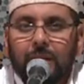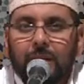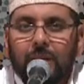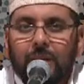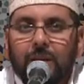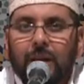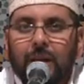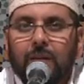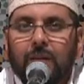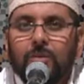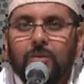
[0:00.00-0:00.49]

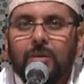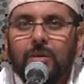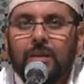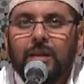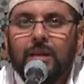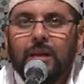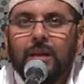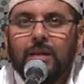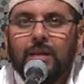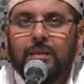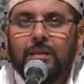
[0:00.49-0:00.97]
لقول
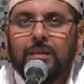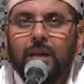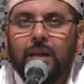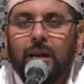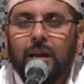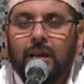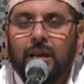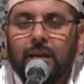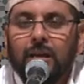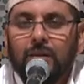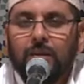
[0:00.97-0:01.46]
الله
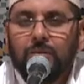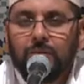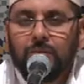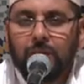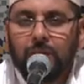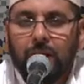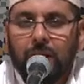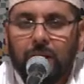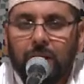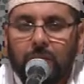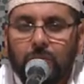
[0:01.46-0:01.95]
تعالى
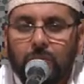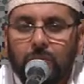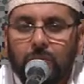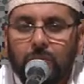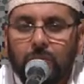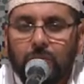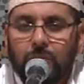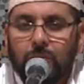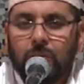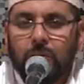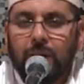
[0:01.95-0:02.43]
فاسألوا
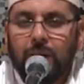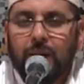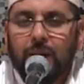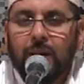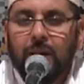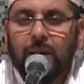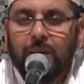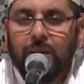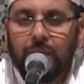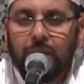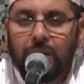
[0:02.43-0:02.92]

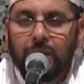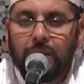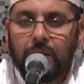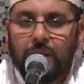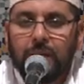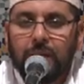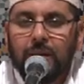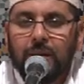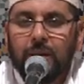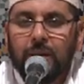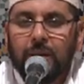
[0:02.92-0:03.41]
أهل
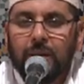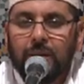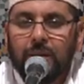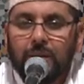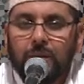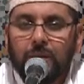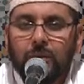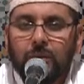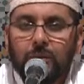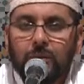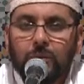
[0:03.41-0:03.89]
الذكر
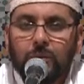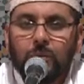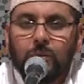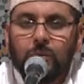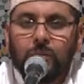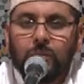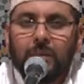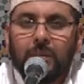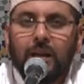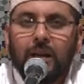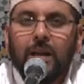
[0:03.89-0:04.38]
إن
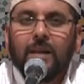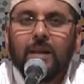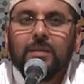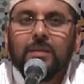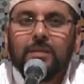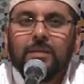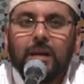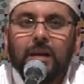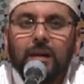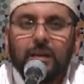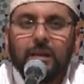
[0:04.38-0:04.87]
كنتم لا
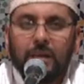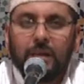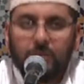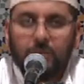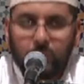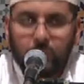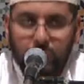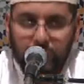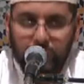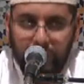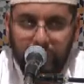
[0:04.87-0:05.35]

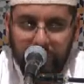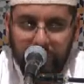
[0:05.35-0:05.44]
تعلمون